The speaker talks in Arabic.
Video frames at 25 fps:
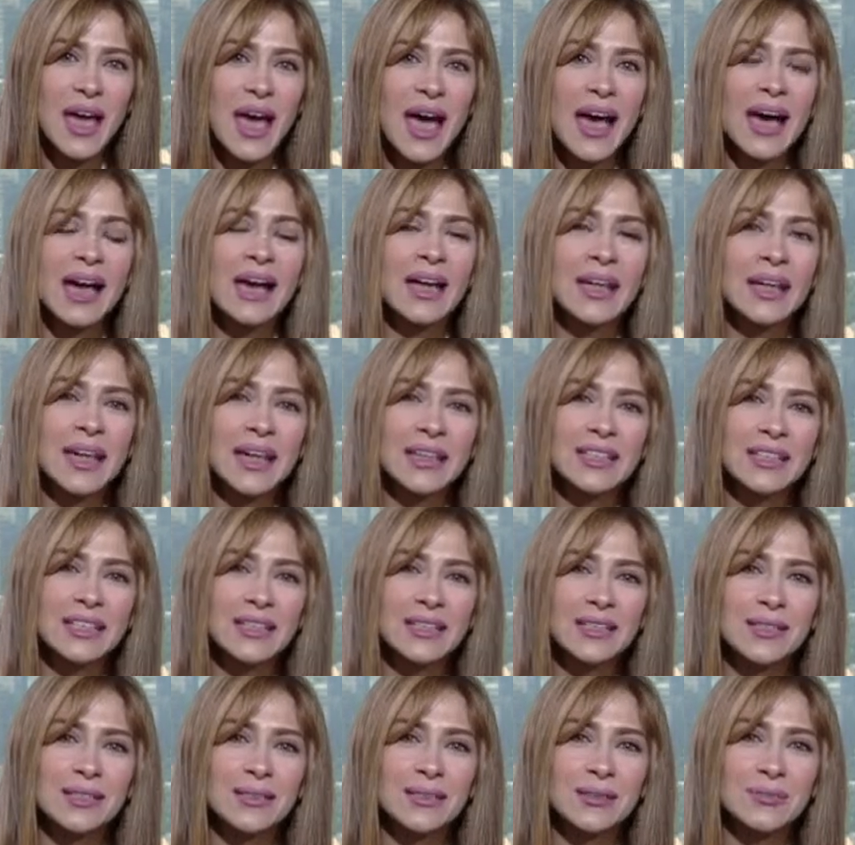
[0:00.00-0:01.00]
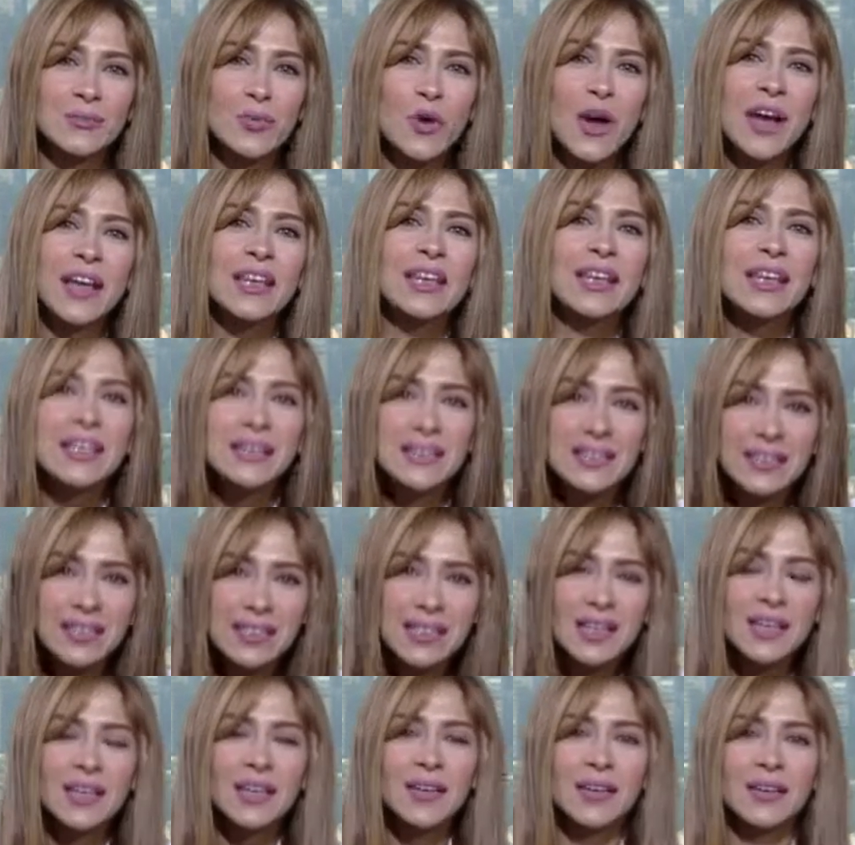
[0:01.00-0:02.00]
آه، يعني مؤيدي
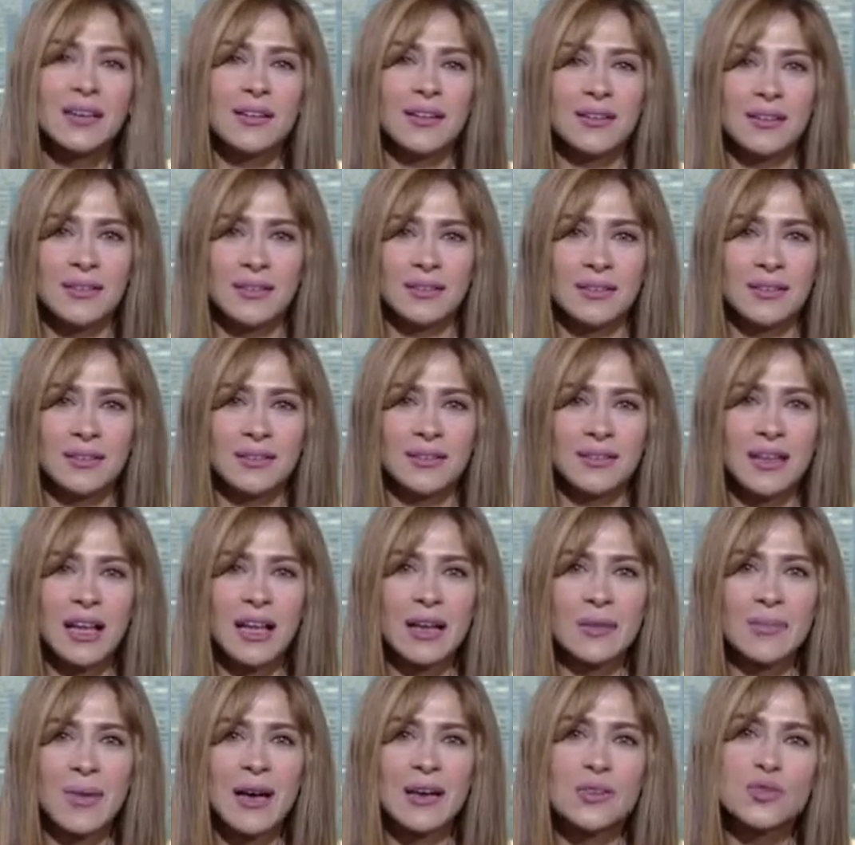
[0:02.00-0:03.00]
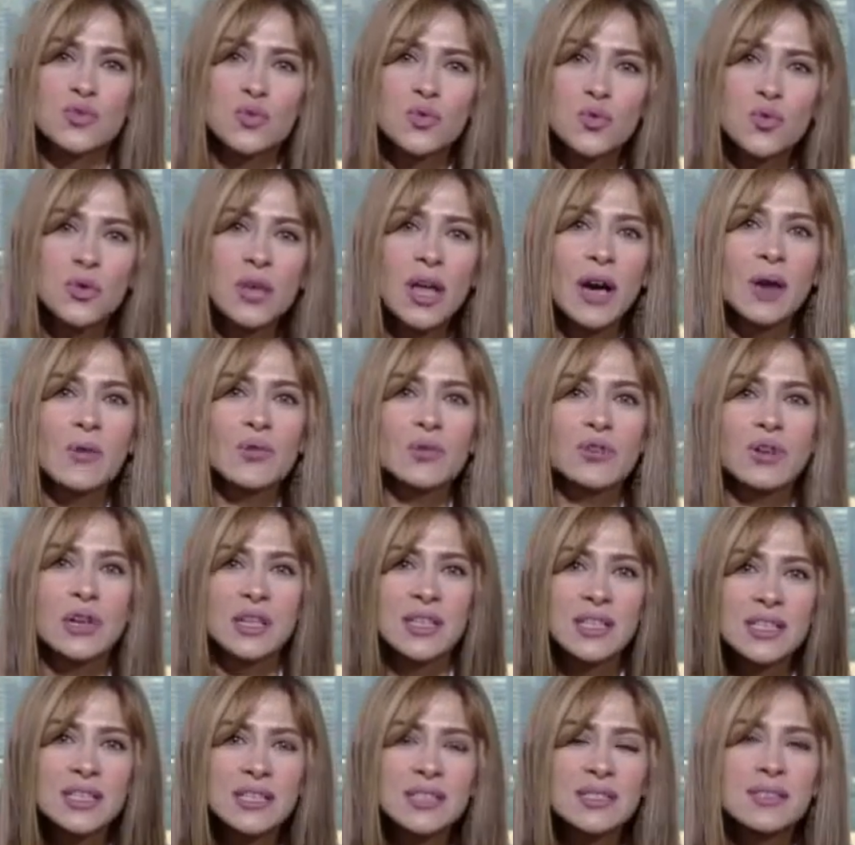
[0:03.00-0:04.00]
المعزول او
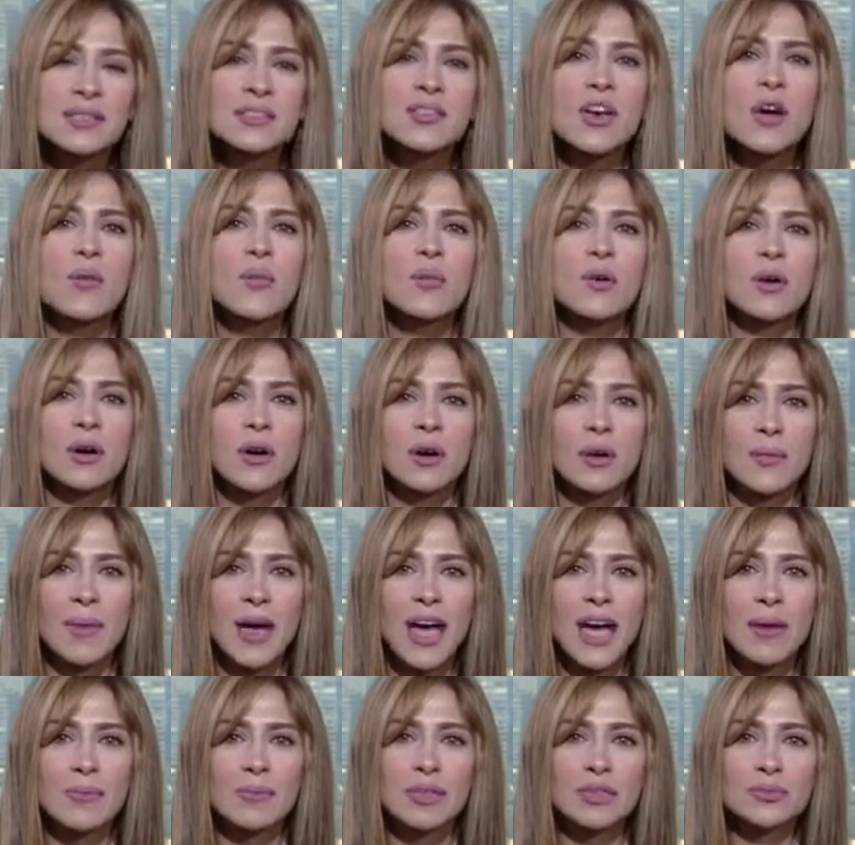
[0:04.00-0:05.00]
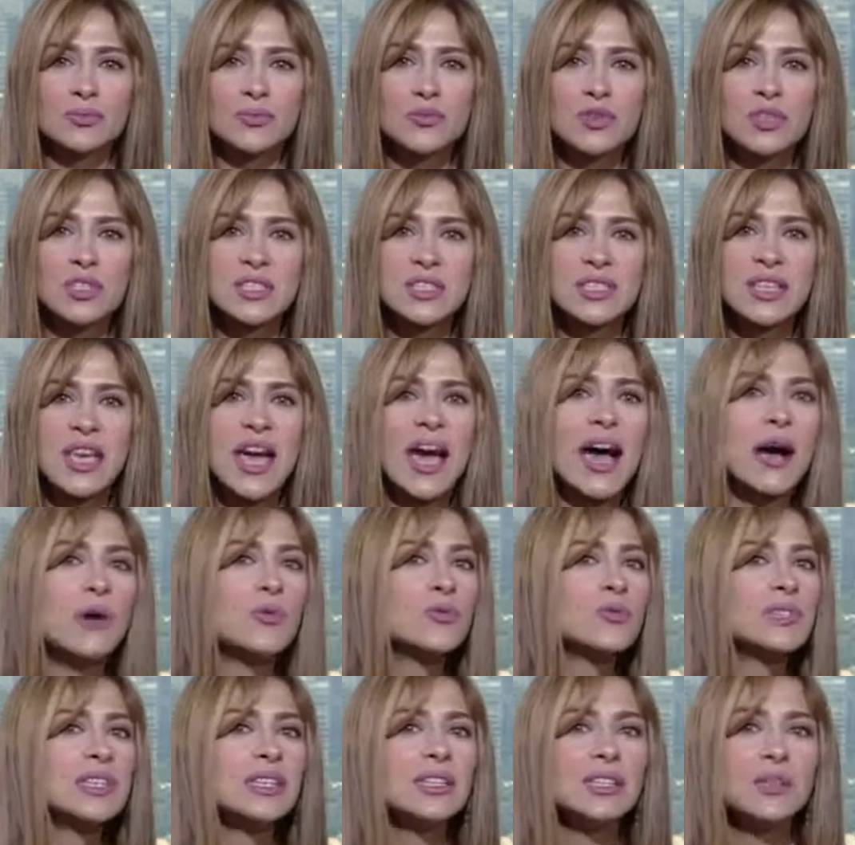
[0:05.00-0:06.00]
الرئيس السابق محمد مرسي
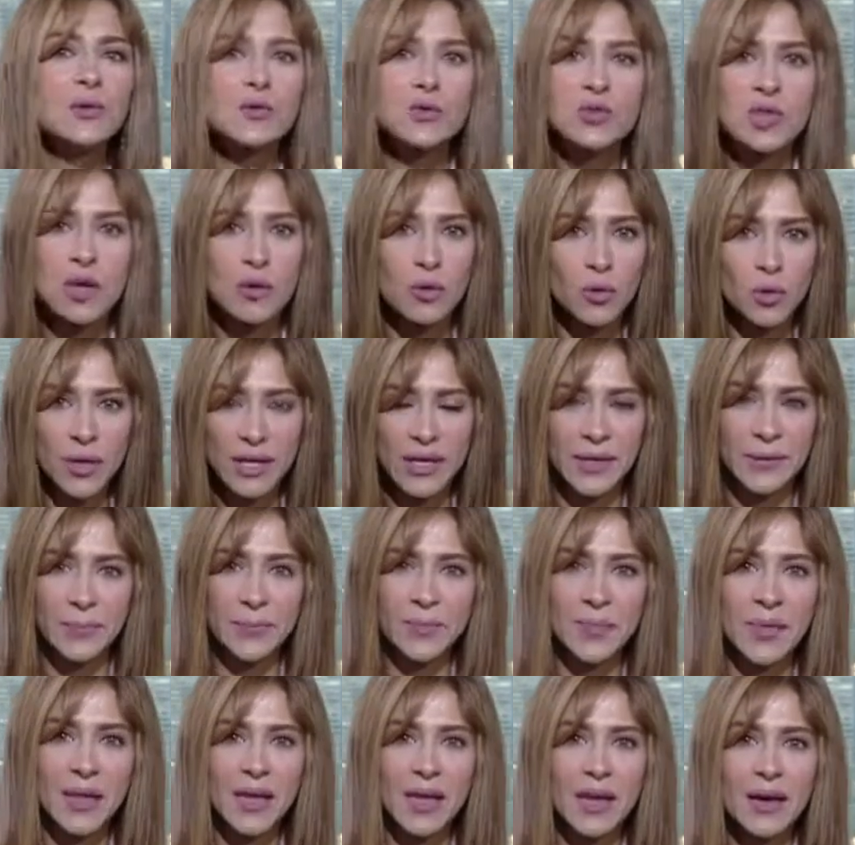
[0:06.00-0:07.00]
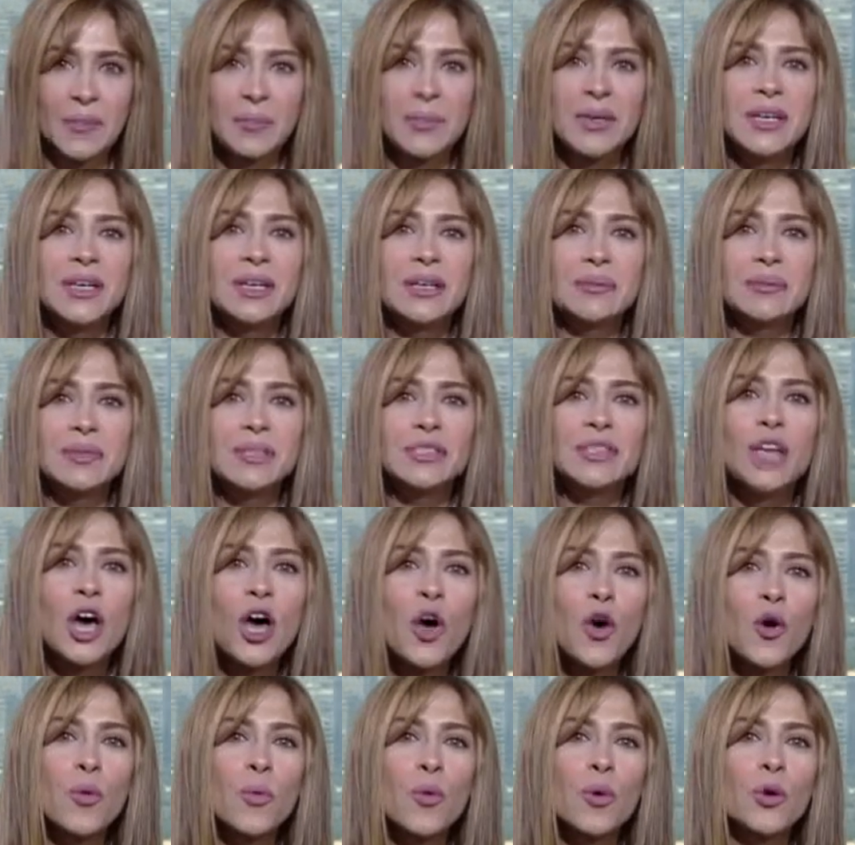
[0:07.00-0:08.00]
عاوزين يوصلوا لايه
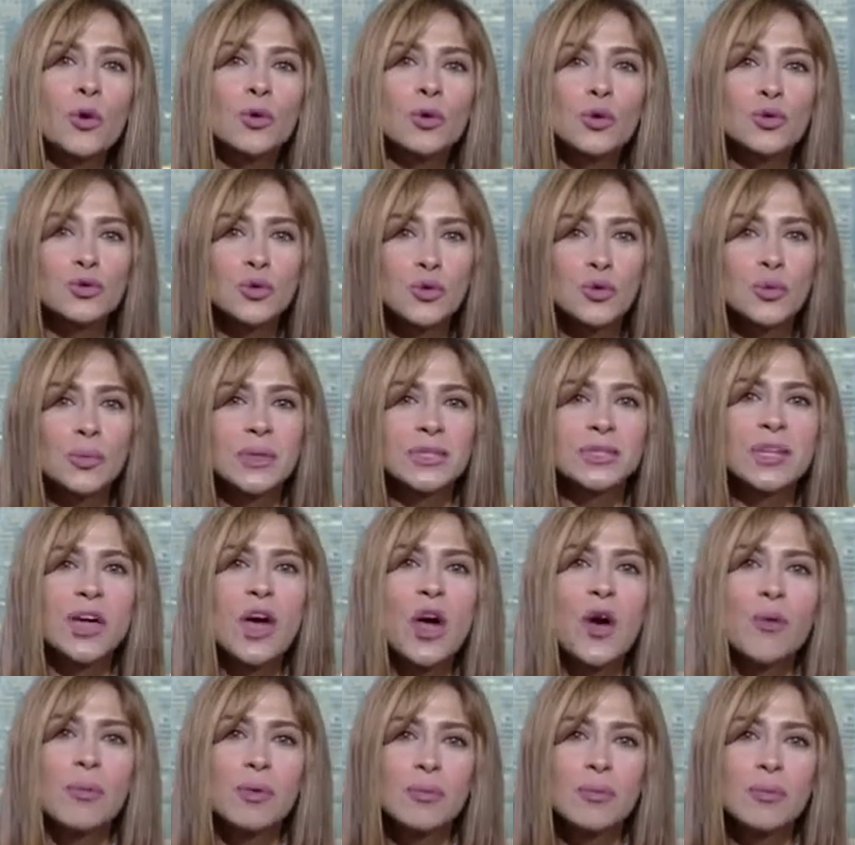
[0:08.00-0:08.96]
بيضحوا بجنودهم بيضحوا